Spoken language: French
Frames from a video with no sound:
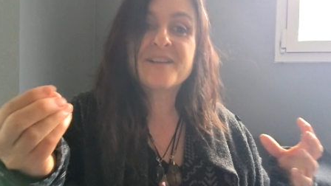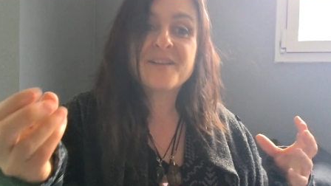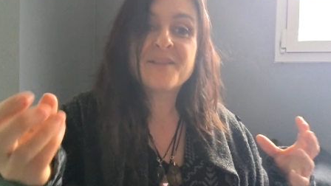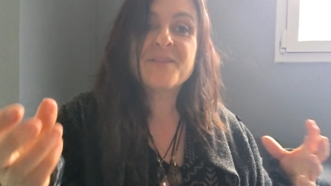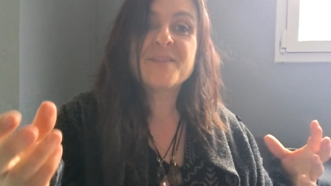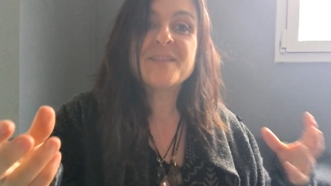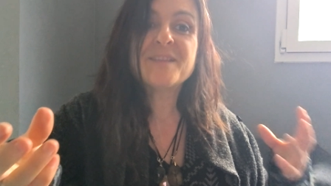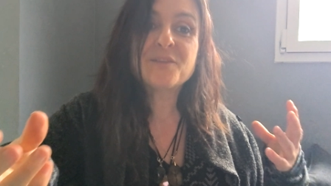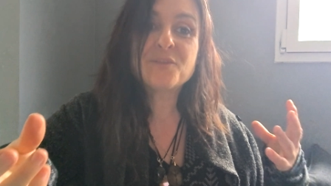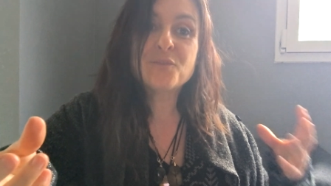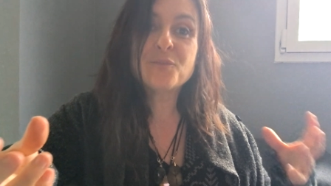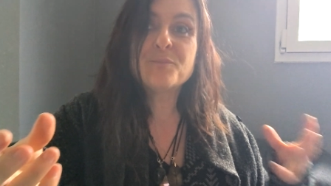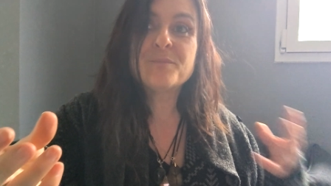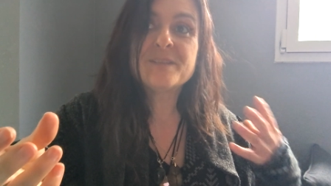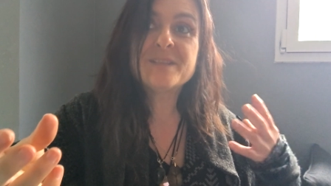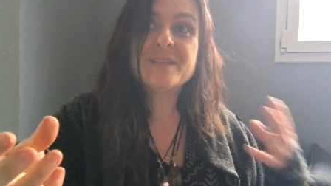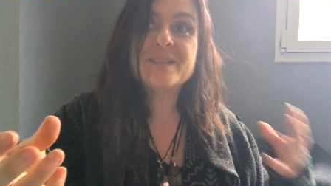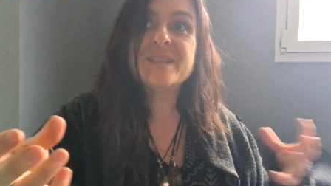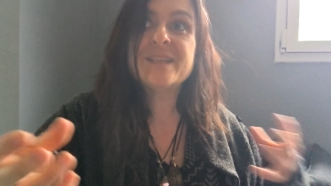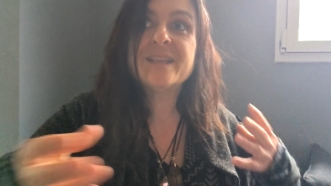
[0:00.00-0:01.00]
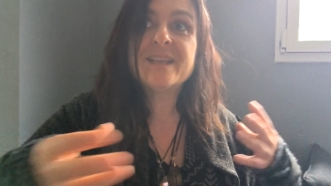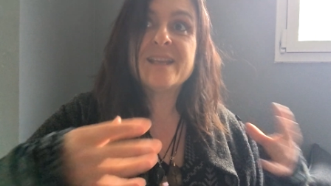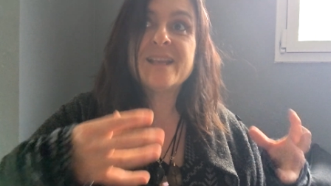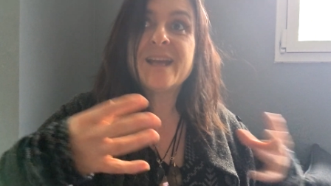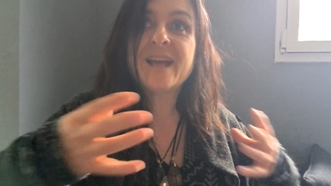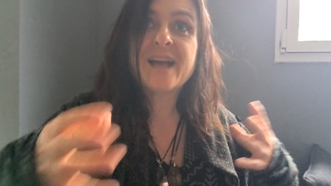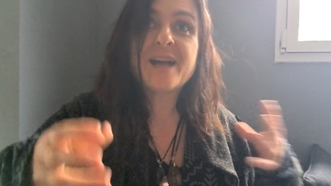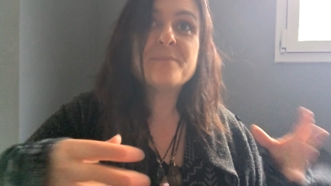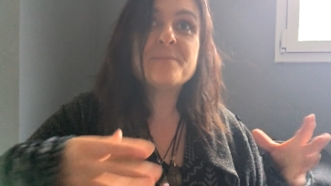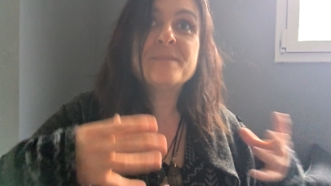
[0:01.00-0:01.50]
comme c'est compliqué,
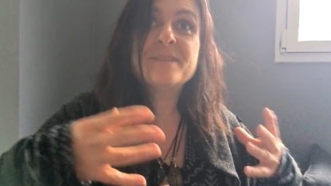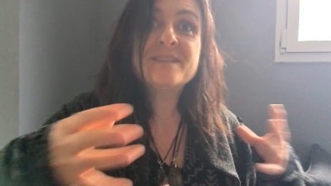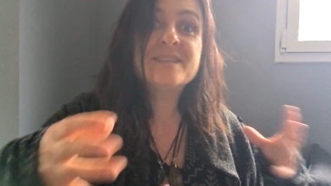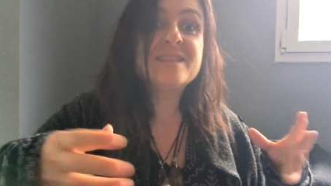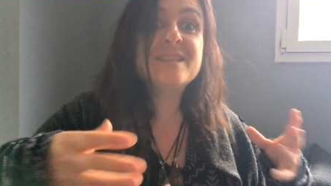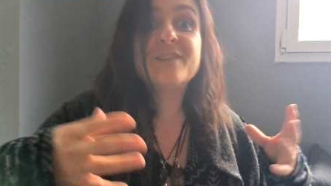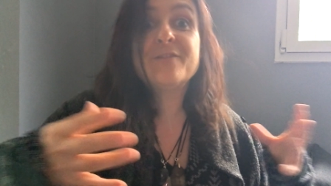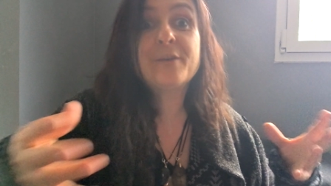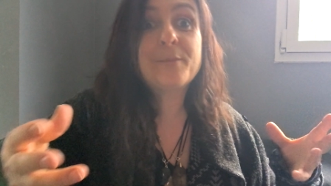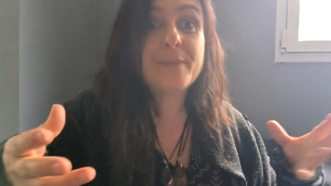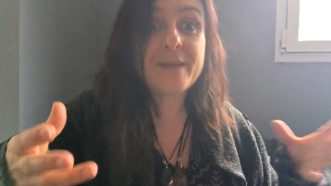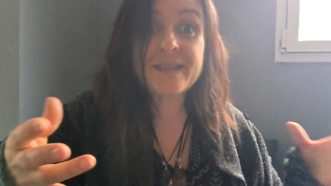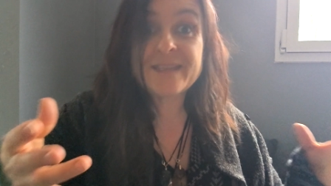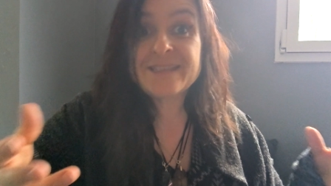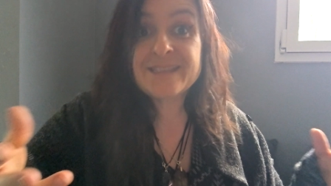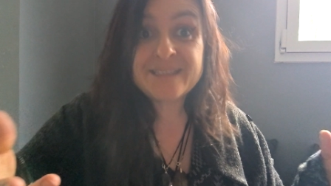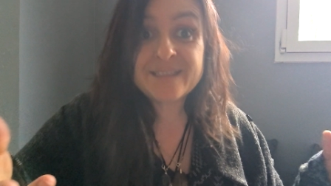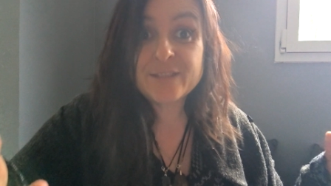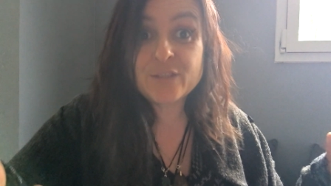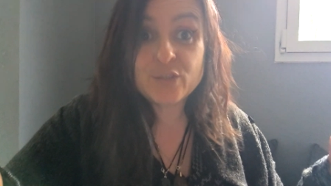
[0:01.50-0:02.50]
la rapidité va pas être